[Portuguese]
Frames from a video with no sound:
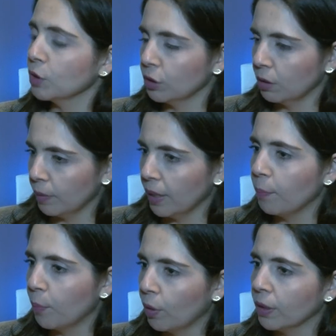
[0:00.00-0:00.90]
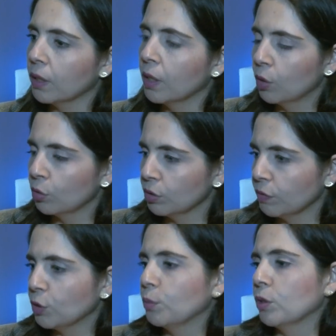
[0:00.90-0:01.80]
mas que também apoie os
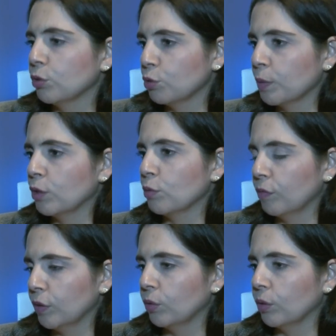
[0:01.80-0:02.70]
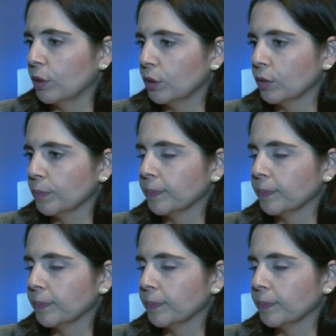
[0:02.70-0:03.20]
investimentos dos pequenos provedores.